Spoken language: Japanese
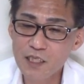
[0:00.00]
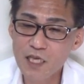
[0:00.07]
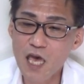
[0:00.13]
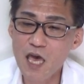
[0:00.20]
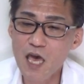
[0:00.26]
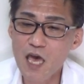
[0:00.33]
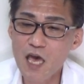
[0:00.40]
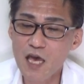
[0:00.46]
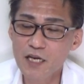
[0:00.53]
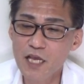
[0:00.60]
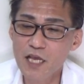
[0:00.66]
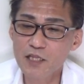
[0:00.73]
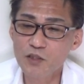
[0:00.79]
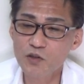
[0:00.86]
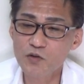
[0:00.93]
えー、
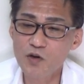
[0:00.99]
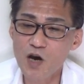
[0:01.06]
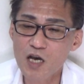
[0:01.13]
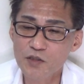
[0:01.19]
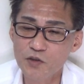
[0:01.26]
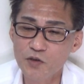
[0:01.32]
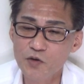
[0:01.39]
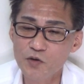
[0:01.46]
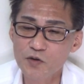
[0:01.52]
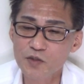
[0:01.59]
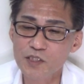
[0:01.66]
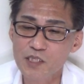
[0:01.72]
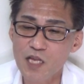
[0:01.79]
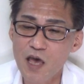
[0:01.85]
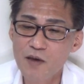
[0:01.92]
ネットの反応、世論
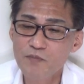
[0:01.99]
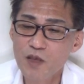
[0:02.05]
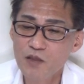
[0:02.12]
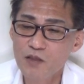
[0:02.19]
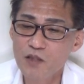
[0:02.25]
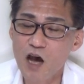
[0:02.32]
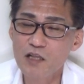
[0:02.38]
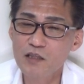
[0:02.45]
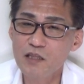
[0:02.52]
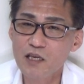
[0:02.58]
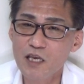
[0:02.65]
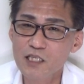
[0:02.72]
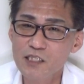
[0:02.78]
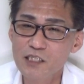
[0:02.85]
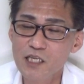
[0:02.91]
ですね。なん
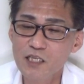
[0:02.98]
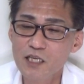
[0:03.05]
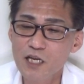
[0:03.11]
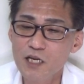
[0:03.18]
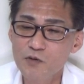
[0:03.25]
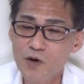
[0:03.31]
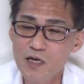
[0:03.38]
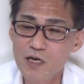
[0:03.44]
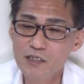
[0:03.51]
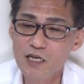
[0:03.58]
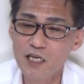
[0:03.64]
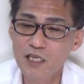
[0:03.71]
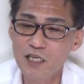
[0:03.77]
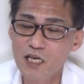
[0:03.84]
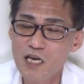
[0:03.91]
で欠席なのかぐ
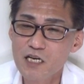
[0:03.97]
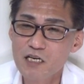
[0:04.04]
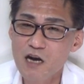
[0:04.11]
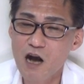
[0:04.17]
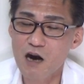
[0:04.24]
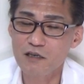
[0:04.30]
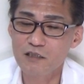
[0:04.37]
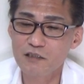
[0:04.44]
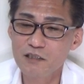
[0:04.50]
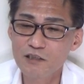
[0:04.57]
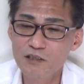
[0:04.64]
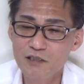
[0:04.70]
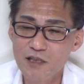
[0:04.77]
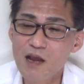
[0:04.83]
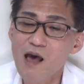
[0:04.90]
らい確
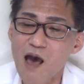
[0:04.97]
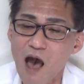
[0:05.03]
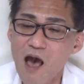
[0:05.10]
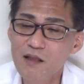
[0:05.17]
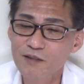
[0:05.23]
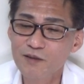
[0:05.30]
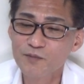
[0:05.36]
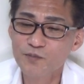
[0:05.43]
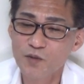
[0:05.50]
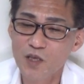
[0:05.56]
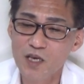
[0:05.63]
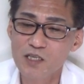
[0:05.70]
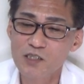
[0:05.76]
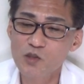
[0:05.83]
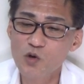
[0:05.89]
認したら、
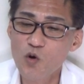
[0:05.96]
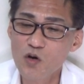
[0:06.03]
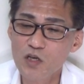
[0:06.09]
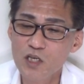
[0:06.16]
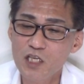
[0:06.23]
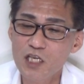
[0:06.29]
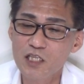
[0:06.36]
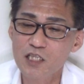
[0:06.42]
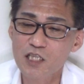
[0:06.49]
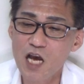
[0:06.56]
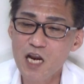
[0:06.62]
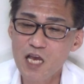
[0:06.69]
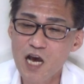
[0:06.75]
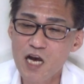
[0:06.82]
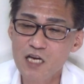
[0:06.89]
えー、葬儀に
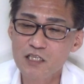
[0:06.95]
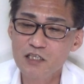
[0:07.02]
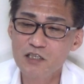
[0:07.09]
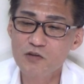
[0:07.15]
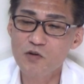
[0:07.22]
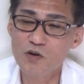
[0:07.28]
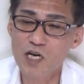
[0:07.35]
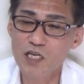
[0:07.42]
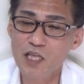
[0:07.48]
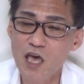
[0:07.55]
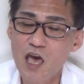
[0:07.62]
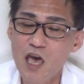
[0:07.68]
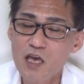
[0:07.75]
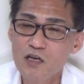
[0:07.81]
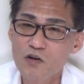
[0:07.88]
誰が来る来ない
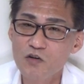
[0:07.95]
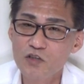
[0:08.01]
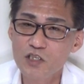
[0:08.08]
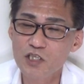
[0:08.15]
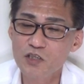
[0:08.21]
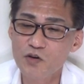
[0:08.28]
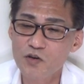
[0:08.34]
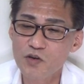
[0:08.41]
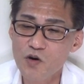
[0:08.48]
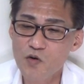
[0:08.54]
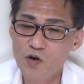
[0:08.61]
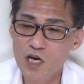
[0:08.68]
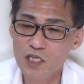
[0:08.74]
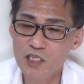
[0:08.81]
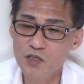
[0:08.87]
で個人を
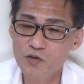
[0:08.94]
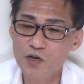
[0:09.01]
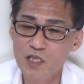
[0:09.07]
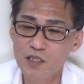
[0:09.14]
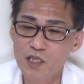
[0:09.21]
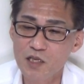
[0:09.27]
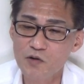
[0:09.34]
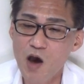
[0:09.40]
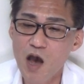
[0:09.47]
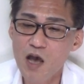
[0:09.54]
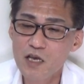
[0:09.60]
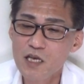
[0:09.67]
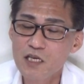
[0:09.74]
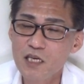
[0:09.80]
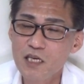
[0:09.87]
評価しようなんてのは
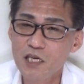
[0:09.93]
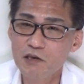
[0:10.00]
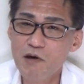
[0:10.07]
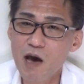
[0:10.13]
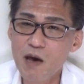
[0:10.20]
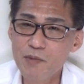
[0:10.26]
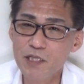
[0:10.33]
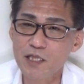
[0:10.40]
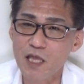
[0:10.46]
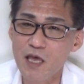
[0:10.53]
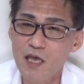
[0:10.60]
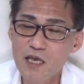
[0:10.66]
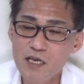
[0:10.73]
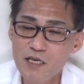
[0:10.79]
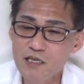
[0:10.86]
極め
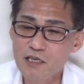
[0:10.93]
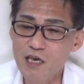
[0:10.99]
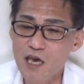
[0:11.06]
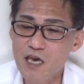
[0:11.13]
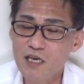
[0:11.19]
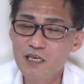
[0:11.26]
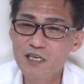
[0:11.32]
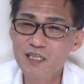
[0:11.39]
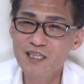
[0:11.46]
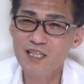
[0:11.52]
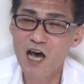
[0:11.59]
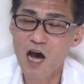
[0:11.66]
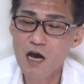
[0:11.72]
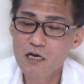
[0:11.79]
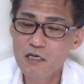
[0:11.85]
て下品
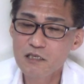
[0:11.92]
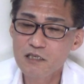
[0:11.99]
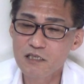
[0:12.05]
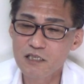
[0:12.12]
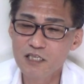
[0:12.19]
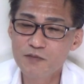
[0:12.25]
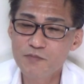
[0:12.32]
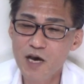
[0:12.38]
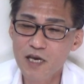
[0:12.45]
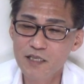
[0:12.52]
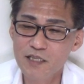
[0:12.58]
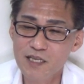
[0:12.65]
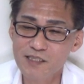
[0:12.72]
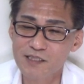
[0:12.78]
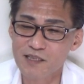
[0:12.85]
な振る舞
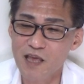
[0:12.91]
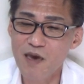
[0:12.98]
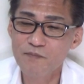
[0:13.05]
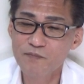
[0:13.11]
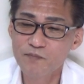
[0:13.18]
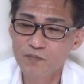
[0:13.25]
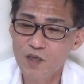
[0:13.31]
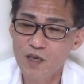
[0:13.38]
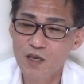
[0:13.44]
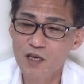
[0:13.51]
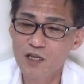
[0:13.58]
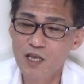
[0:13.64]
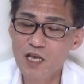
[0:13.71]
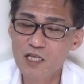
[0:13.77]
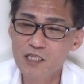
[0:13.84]
いですね。
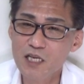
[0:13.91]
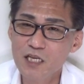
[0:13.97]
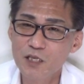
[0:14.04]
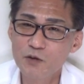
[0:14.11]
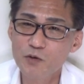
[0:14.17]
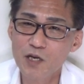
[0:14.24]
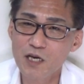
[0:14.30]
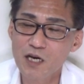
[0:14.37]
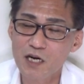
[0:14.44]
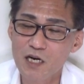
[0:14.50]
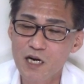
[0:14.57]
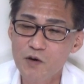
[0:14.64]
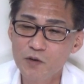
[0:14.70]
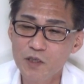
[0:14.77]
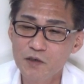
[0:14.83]
えー、冷静に言われるから
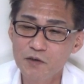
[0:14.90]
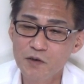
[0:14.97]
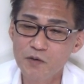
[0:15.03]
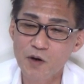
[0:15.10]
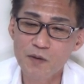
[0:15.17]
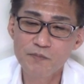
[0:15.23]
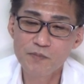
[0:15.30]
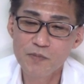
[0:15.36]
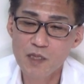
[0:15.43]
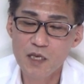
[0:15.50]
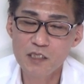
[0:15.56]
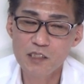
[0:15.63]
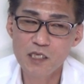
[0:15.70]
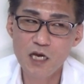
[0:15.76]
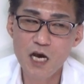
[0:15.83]
なお聞くね、これ。
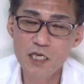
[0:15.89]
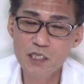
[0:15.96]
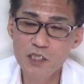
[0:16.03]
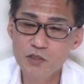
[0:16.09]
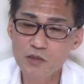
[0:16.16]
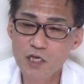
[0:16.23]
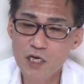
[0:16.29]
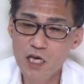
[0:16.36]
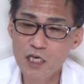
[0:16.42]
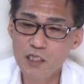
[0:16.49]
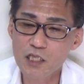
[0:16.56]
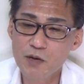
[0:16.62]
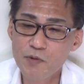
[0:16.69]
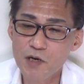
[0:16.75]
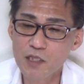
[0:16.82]
えー、世界中から
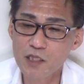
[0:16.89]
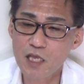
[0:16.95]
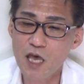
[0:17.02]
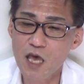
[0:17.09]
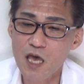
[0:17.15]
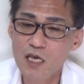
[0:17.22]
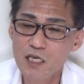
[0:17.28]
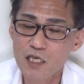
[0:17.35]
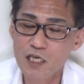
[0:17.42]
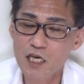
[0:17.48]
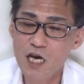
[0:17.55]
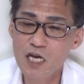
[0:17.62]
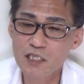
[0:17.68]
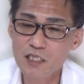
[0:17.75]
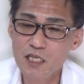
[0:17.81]
痛まれて
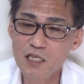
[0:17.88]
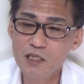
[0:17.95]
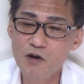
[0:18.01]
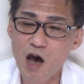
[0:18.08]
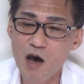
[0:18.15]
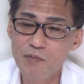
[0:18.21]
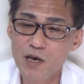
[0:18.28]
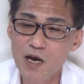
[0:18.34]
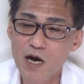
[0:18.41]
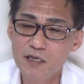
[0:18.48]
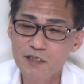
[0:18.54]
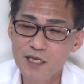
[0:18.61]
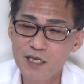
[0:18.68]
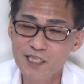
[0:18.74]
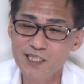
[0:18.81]
批判してんのは安倍が
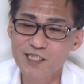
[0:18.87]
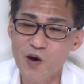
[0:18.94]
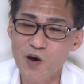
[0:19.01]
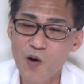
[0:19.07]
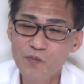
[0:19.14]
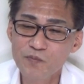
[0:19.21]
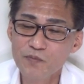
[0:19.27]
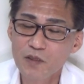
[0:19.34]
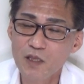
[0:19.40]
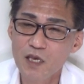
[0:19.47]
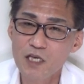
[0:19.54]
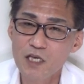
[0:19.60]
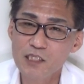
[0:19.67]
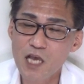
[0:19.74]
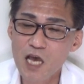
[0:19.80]
ぐらいですよ。
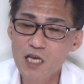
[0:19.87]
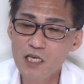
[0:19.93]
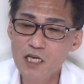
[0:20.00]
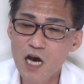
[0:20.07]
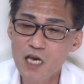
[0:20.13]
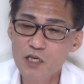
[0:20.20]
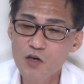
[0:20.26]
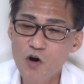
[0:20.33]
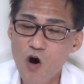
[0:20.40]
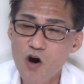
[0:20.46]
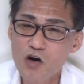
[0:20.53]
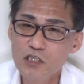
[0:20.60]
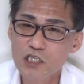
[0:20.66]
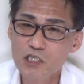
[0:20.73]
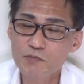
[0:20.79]
えー、災害
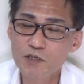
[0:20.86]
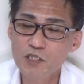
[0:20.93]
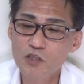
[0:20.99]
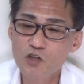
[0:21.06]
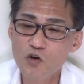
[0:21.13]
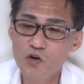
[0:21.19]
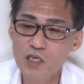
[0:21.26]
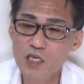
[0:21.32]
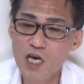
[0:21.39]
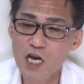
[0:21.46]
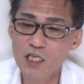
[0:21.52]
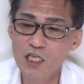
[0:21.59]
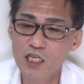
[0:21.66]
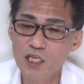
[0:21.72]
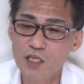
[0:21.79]
を自民党批
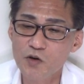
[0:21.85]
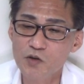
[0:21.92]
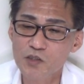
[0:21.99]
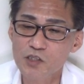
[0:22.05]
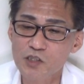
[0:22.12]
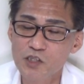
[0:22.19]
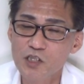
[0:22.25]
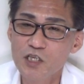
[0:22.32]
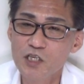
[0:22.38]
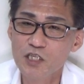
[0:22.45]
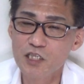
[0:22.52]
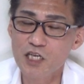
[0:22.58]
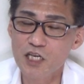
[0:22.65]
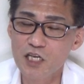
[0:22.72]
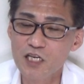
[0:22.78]
判に利用する
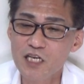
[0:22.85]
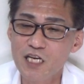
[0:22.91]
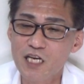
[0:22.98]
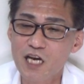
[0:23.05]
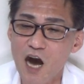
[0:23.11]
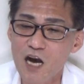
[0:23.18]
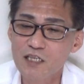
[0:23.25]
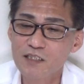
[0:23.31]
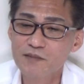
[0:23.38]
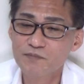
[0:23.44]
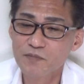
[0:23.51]
倫理観。